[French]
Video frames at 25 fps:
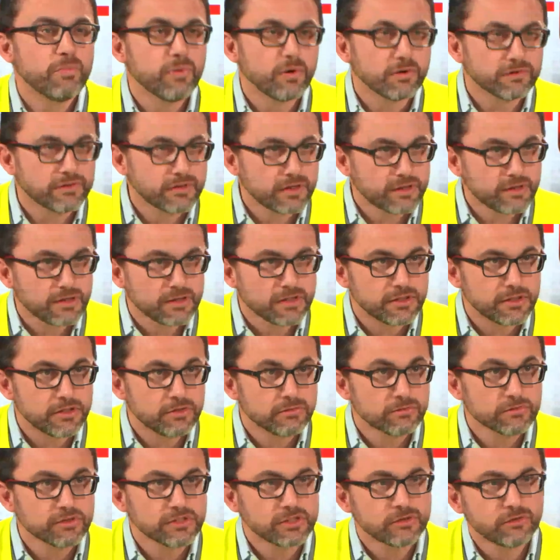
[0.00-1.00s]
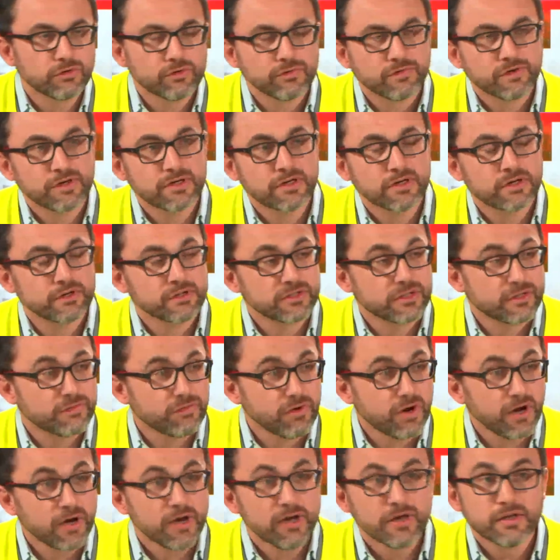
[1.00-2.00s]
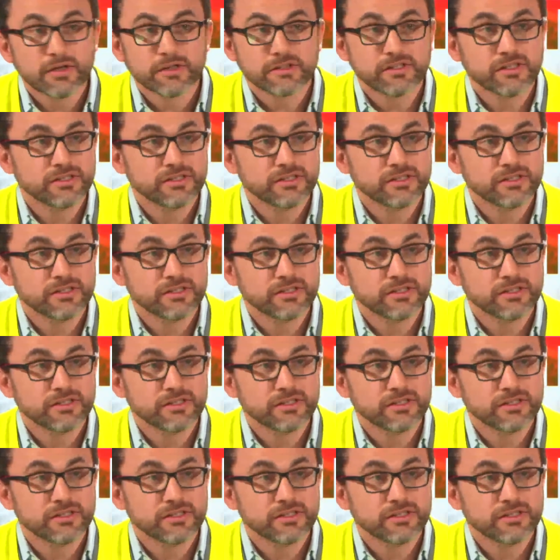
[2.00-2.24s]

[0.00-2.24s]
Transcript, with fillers: reporter les décisions s'il devrait en avoir.